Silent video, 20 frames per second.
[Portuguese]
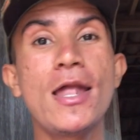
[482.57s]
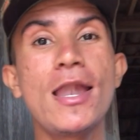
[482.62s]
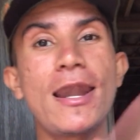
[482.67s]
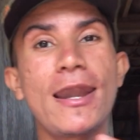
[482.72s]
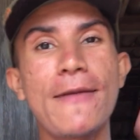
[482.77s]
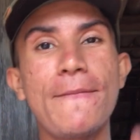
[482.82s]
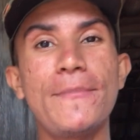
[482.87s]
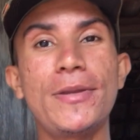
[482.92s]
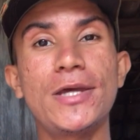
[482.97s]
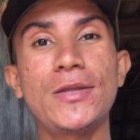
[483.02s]

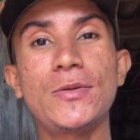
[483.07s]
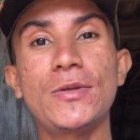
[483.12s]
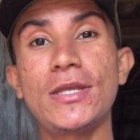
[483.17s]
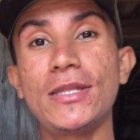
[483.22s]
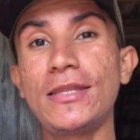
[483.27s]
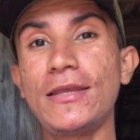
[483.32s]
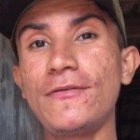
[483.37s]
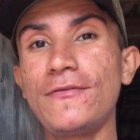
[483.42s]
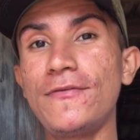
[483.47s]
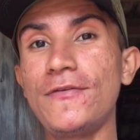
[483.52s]
Lembrando que
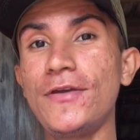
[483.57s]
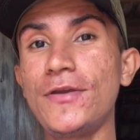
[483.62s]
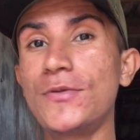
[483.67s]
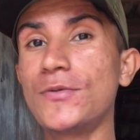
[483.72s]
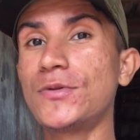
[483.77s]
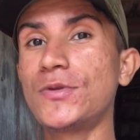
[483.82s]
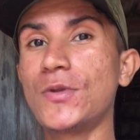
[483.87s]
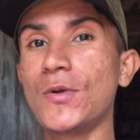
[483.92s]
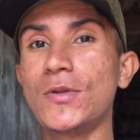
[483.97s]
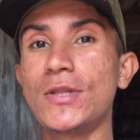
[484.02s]
tem vídeo
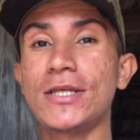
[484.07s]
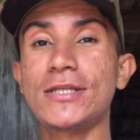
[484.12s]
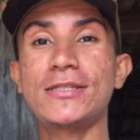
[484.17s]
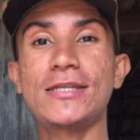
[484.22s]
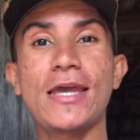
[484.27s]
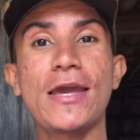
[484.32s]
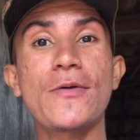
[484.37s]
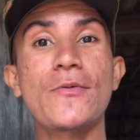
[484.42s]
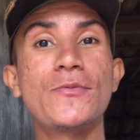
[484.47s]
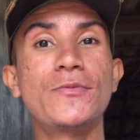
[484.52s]
toda
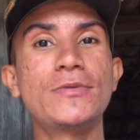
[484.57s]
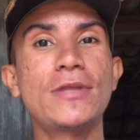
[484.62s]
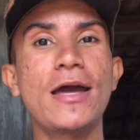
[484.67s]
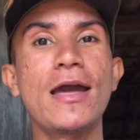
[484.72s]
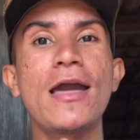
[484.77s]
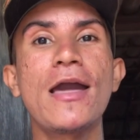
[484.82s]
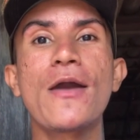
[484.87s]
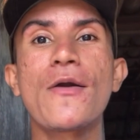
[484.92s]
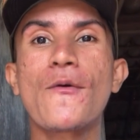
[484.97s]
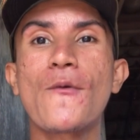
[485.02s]
segunda,
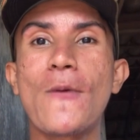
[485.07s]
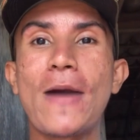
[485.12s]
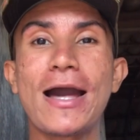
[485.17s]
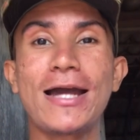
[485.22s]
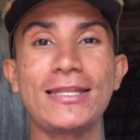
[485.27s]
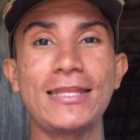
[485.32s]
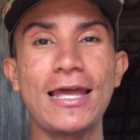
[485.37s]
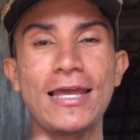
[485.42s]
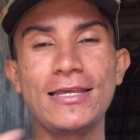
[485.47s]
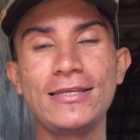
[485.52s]

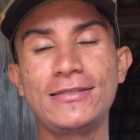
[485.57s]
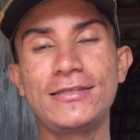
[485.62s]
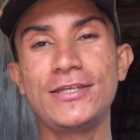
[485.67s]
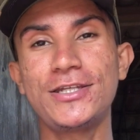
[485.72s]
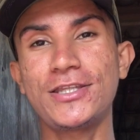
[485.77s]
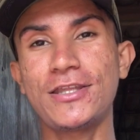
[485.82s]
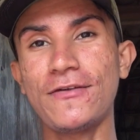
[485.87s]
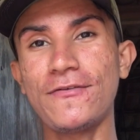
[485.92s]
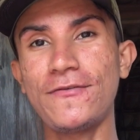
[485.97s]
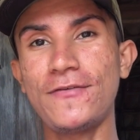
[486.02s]
quarta e
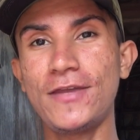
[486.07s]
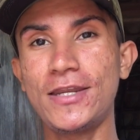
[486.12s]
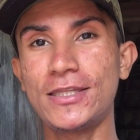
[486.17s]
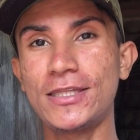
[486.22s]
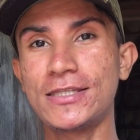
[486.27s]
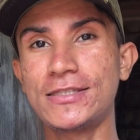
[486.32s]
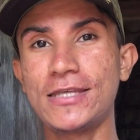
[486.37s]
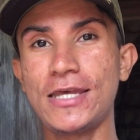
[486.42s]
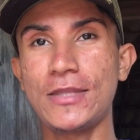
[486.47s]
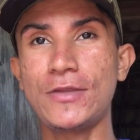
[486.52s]
sexta-feira,
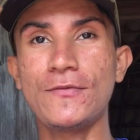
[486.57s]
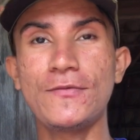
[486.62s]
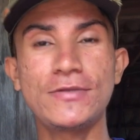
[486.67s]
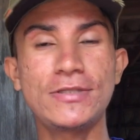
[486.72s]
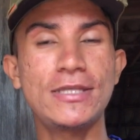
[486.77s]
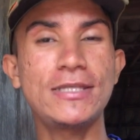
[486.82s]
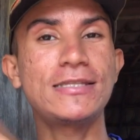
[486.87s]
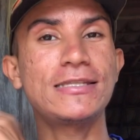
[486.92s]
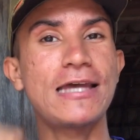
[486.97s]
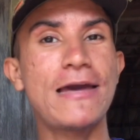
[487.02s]
tá certo?
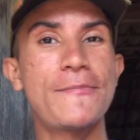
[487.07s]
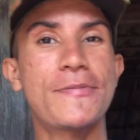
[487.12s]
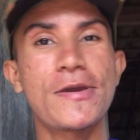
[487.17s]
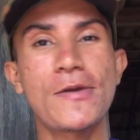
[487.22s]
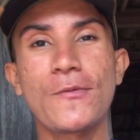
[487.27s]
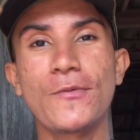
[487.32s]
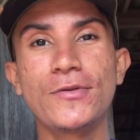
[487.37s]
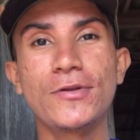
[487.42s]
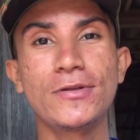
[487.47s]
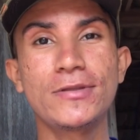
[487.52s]
Vocês sabem que
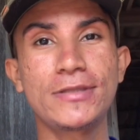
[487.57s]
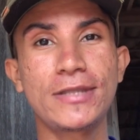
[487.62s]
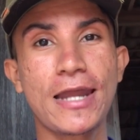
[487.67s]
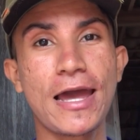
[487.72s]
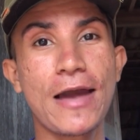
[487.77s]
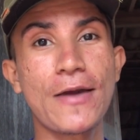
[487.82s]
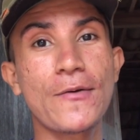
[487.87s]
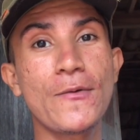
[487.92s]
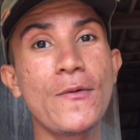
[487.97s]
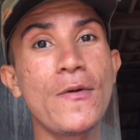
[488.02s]
quando eu
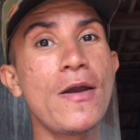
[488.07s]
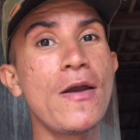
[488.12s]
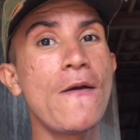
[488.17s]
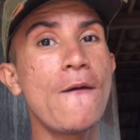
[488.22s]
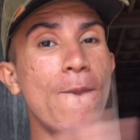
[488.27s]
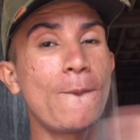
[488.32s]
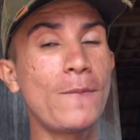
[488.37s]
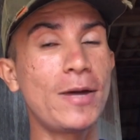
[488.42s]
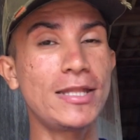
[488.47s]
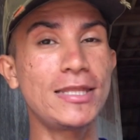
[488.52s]
trago
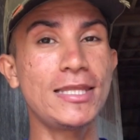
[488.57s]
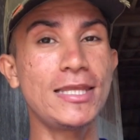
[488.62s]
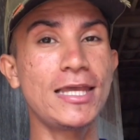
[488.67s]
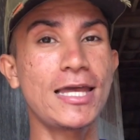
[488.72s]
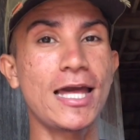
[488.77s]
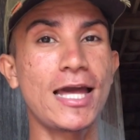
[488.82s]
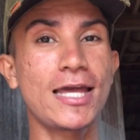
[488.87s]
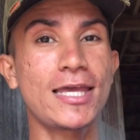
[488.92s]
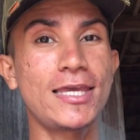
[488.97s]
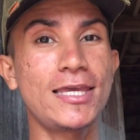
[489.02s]
uma
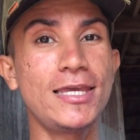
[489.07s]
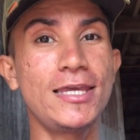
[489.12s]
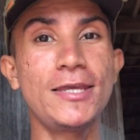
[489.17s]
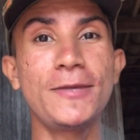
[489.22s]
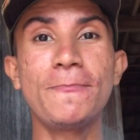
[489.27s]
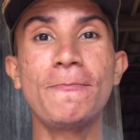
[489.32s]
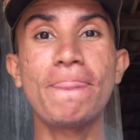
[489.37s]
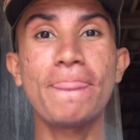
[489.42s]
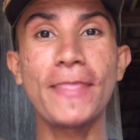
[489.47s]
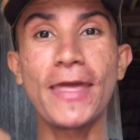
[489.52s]
dica
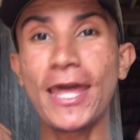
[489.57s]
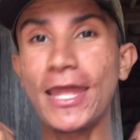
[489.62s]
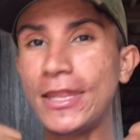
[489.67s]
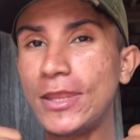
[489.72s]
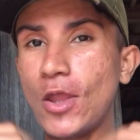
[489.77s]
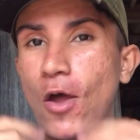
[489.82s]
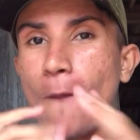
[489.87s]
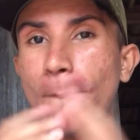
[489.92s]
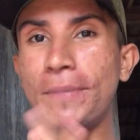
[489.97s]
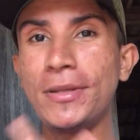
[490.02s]
aqui, é
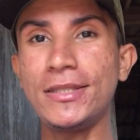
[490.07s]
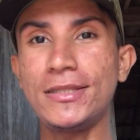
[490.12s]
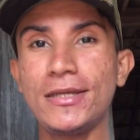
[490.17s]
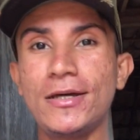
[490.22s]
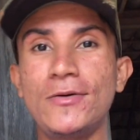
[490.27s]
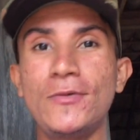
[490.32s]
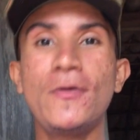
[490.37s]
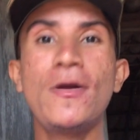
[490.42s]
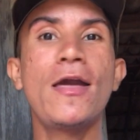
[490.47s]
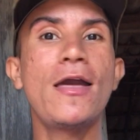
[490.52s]
top.
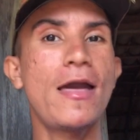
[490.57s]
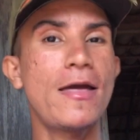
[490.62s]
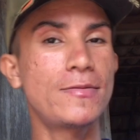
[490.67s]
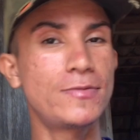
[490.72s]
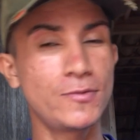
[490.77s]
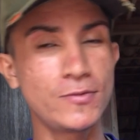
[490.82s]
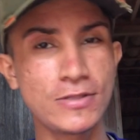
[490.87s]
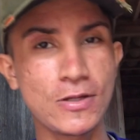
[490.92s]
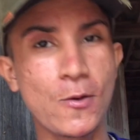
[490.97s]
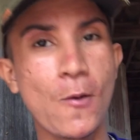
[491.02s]
Então,
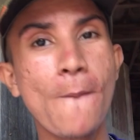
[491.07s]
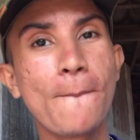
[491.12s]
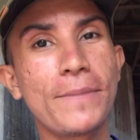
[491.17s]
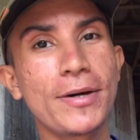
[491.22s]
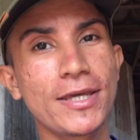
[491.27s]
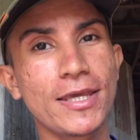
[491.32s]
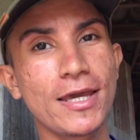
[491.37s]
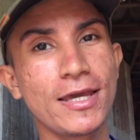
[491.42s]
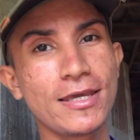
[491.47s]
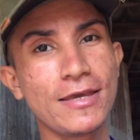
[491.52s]
nos
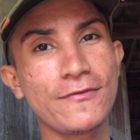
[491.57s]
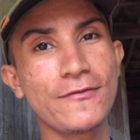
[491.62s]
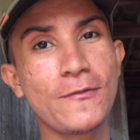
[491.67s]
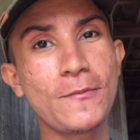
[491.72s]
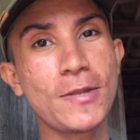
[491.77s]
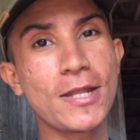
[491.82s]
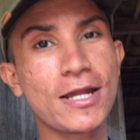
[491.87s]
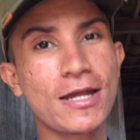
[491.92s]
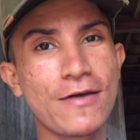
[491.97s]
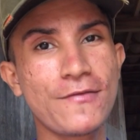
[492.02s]
acompanha aí a
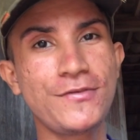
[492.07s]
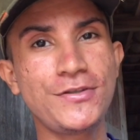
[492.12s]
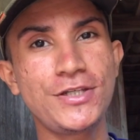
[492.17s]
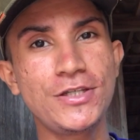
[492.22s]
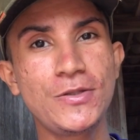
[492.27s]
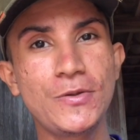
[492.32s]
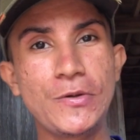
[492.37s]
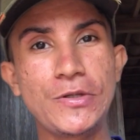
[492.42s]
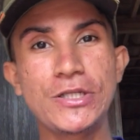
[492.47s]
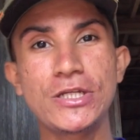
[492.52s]
família
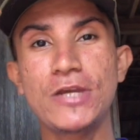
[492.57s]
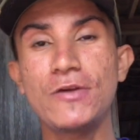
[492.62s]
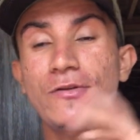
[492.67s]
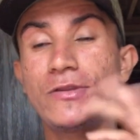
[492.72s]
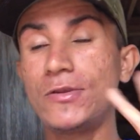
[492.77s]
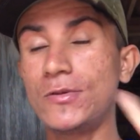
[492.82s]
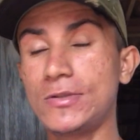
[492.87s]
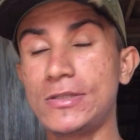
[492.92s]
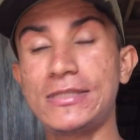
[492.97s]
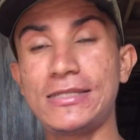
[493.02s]
K22 que eu
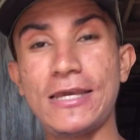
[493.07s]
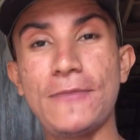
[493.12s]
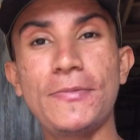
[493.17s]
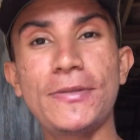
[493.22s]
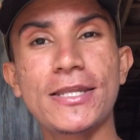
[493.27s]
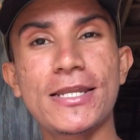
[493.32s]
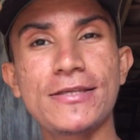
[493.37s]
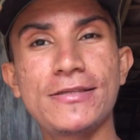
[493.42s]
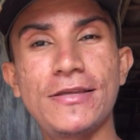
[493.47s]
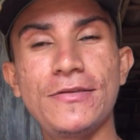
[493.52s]
tô sempre
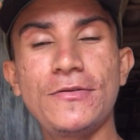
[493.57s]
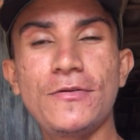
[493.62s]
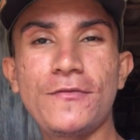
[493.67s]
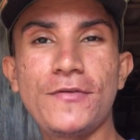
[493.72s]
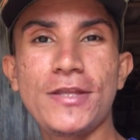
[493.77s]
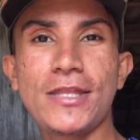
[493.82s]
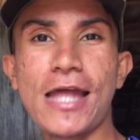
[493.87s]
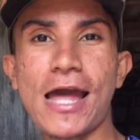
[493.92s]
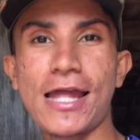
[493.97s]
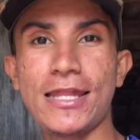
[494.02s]
trazendo
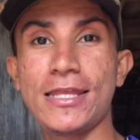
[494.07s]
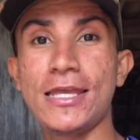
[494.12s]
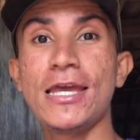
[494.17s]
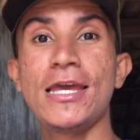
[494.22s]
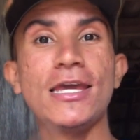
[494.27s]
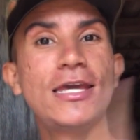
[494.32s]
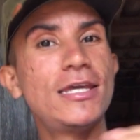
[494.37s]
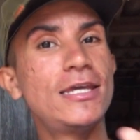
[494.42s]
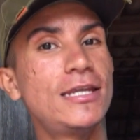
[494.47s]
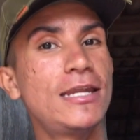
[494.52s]
novidade.
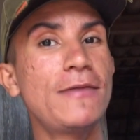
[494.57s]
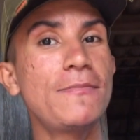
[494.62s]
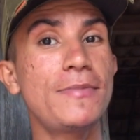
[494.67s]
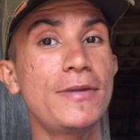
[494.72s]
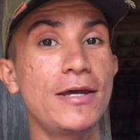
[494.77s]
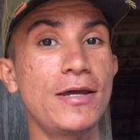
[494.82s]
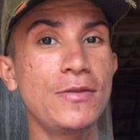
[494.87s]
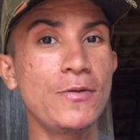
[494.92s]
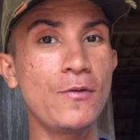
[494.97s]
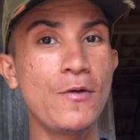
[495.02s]
E
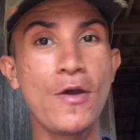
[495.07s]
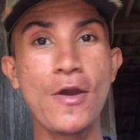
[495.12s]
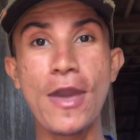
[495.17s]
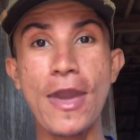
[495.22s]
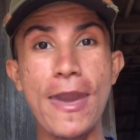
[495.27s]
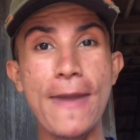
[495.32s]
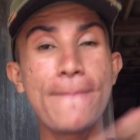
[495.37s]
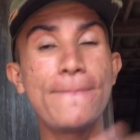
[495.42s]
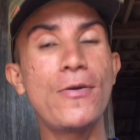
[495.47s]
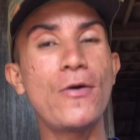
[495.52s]
lembrando,
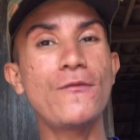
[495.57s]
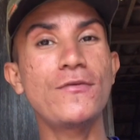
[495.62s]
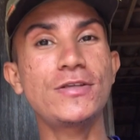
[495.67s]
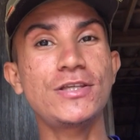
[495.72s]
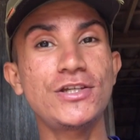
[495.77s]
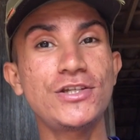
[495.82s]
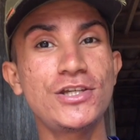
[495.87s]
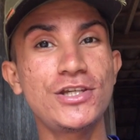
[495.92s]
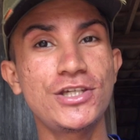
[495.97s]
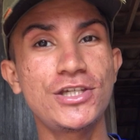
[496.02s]
é bom
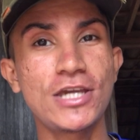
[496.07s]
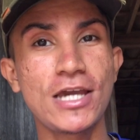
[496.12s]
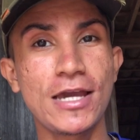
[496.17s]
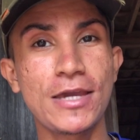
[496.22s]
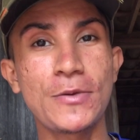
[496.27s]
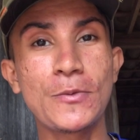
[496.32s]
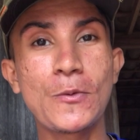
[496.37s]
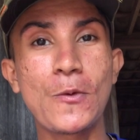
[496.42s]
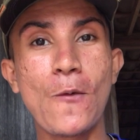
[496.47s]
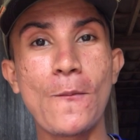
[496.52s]
vocês deixar
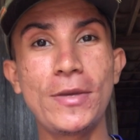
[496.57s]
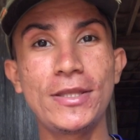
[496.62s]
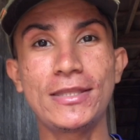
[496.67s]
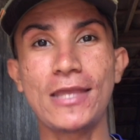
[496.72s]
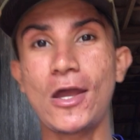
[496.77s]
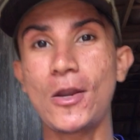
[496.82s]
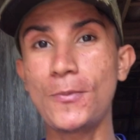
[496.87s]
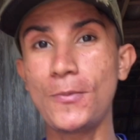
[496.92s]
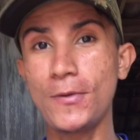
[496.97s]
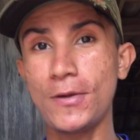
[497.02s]
aqui um
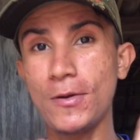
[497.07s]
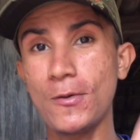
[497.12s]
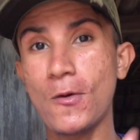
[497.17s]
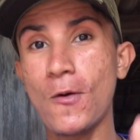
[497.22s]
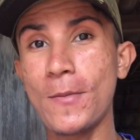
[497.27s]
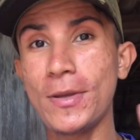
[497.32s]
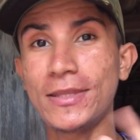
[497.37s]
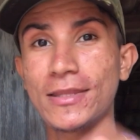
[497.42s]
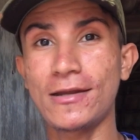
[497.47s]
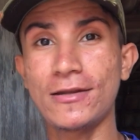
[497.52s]
comentário porque o
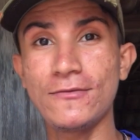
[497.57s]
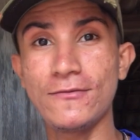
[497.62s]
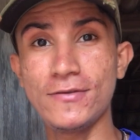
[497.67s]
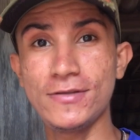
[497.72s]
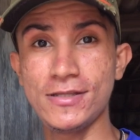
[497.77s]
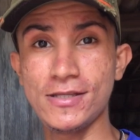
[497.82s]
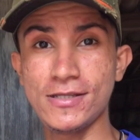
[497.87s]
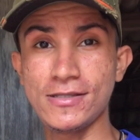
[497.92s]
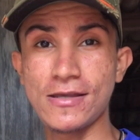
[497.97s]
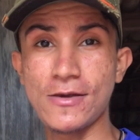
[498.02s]
comentário de
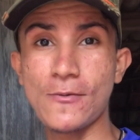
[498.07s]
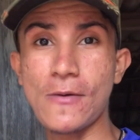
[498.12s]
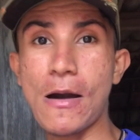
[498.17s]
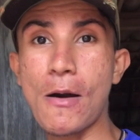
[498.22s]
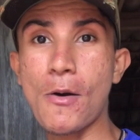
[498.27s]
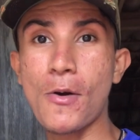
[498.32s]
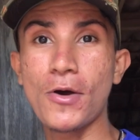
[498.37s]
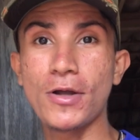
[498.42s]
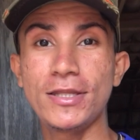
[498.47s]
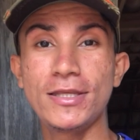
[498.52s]
vocês é uma
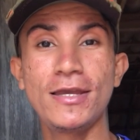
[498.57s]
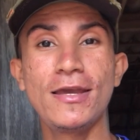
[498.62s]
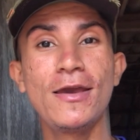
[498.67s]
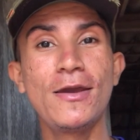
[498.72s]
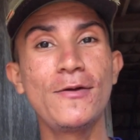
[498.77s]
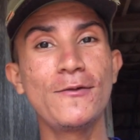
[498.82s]
ordem.